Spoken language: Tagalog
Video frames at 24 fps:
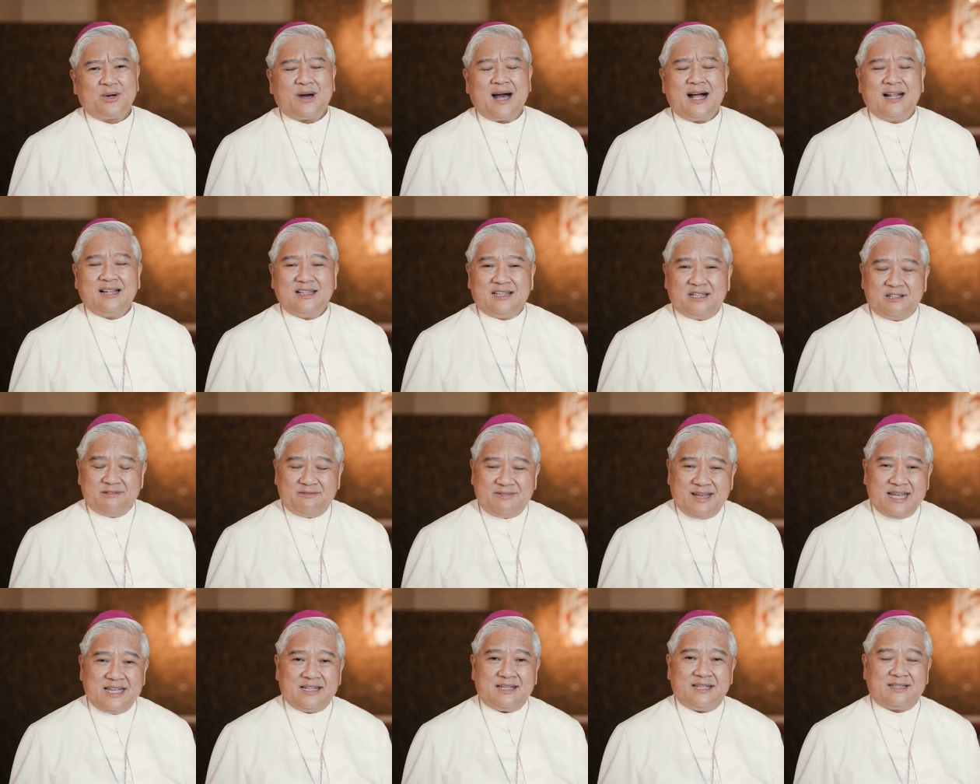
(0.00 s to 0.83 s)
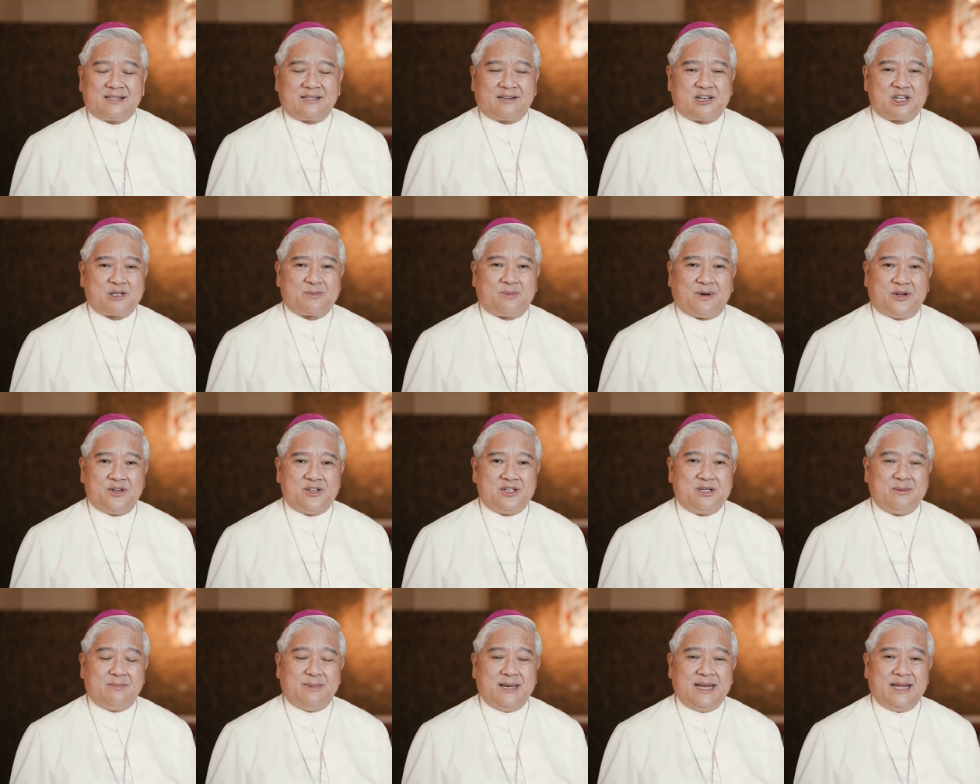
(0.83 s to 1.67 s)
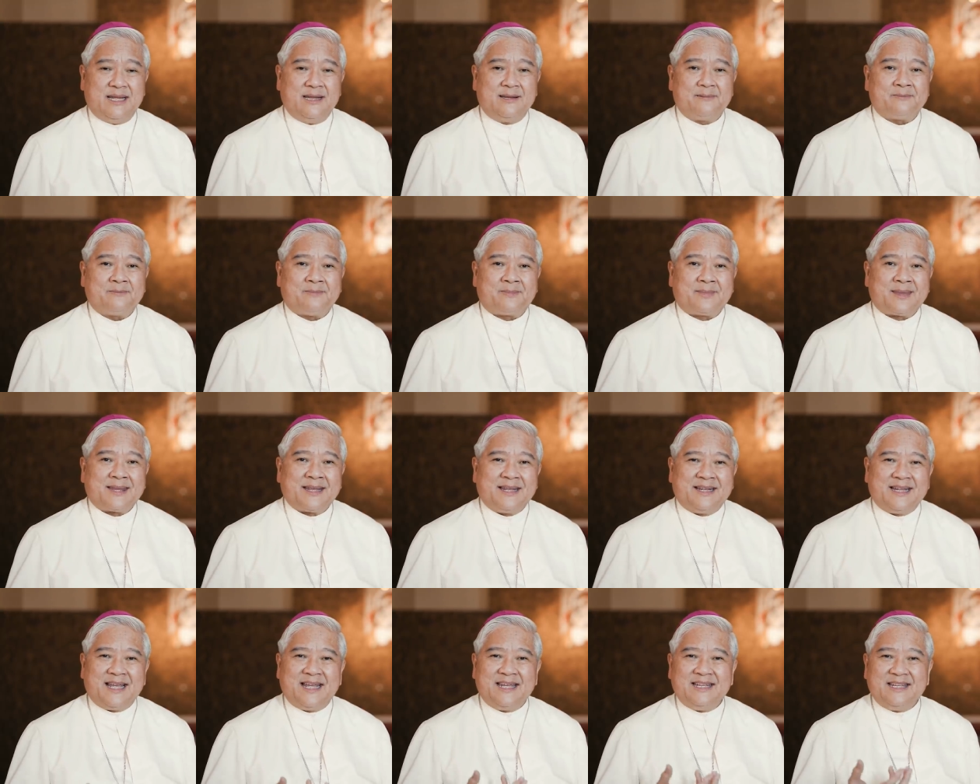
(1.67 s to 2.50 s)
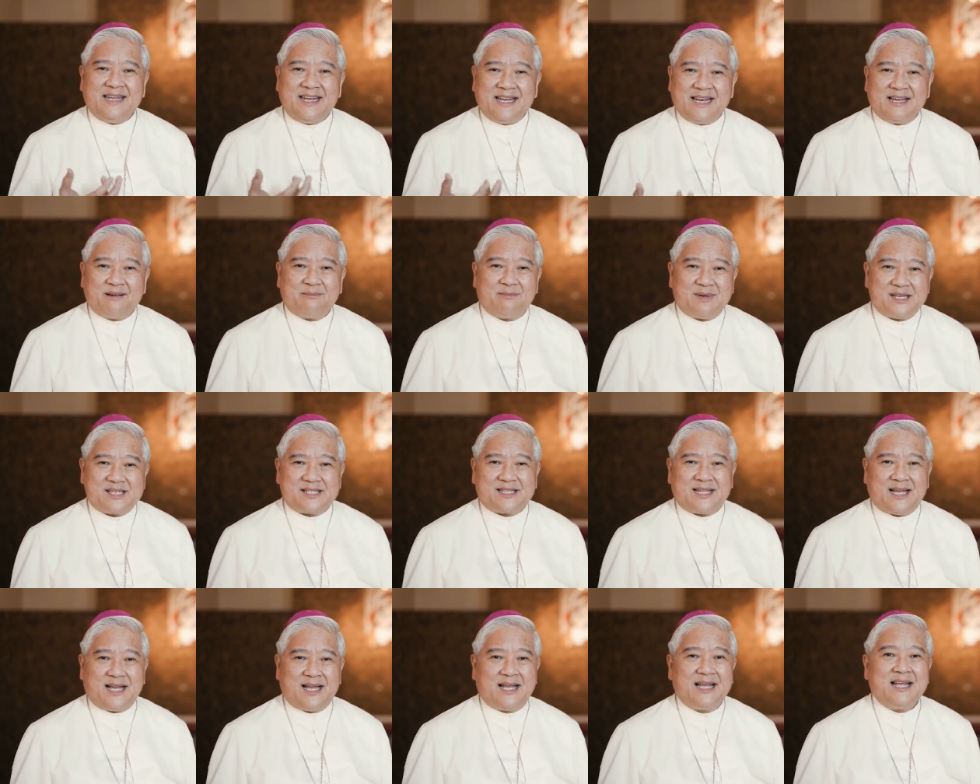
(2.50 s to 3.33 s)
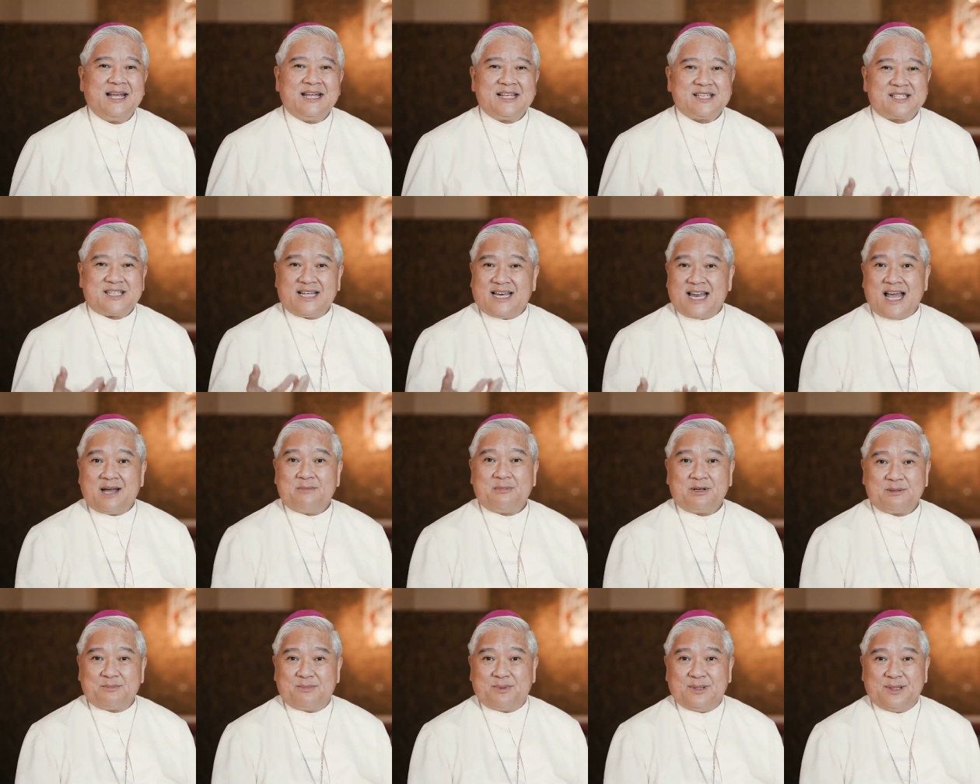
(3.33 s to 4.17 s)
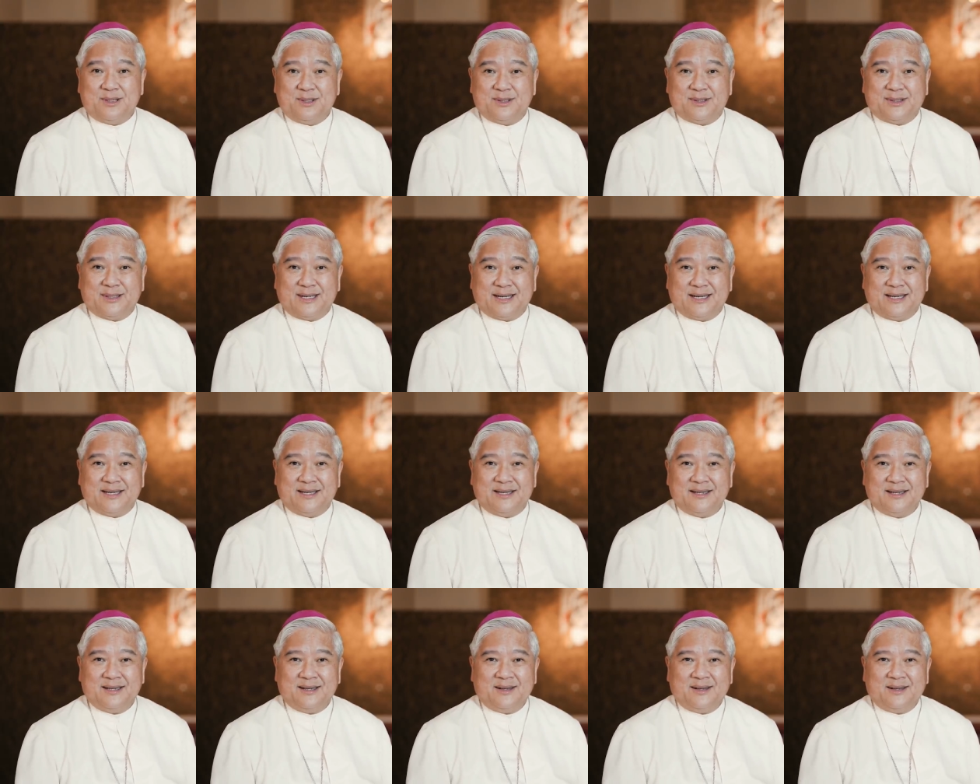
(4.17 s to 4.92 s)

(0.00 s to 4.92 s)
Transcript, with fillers: to cultivate it responsibly, na hindi lang basta salamat po Lord,